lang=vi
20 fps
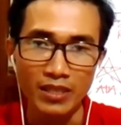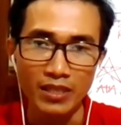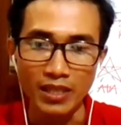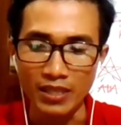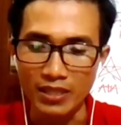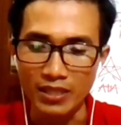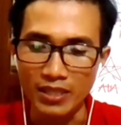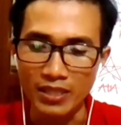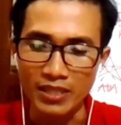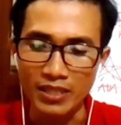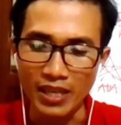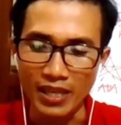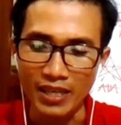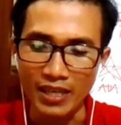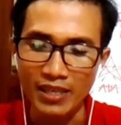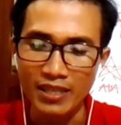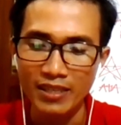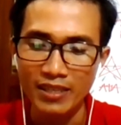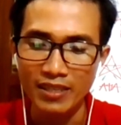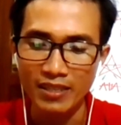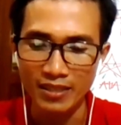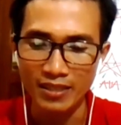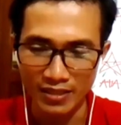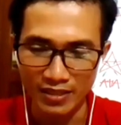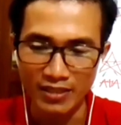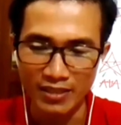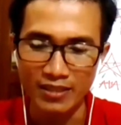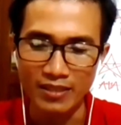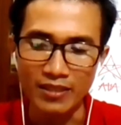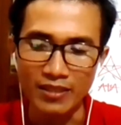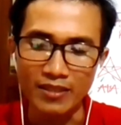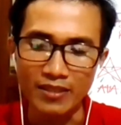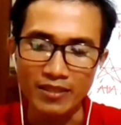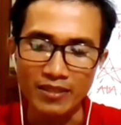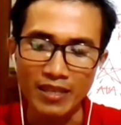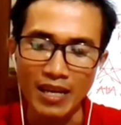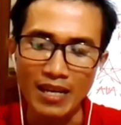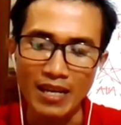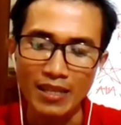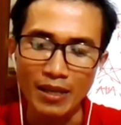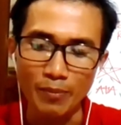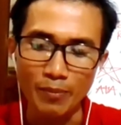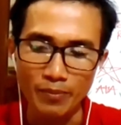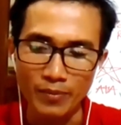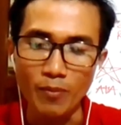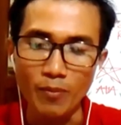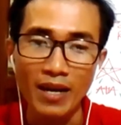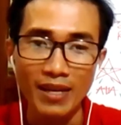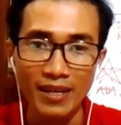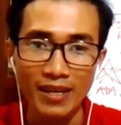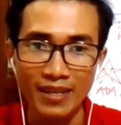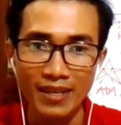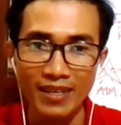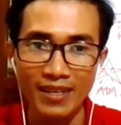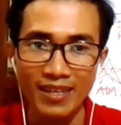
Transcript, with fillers: thì anh chị sẽ được gia nhập đội bay